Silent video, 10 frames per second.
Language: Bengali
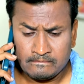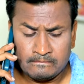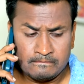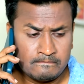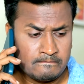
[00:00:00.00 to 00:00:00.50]

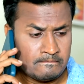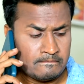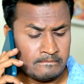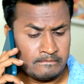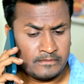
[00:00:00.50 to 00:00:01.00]
অপু বলল
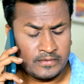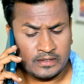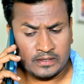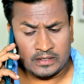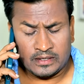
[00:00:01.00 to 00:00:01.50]

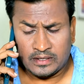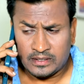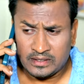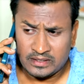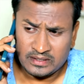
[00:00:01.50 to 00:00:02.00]
কোথায় মিট
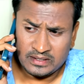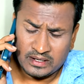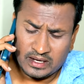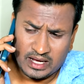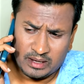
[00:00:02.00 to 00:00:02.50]
করতে হবে
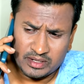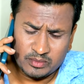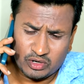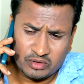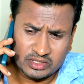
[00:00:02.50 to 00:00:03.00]
বলো
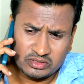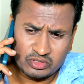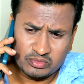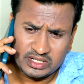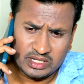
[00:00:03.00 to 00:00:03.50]
তবে
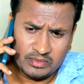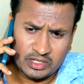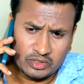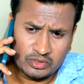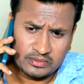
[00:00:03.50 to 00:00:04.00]
সন্ধ্যার পরে
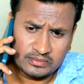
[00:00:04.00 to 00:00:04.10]
পারবো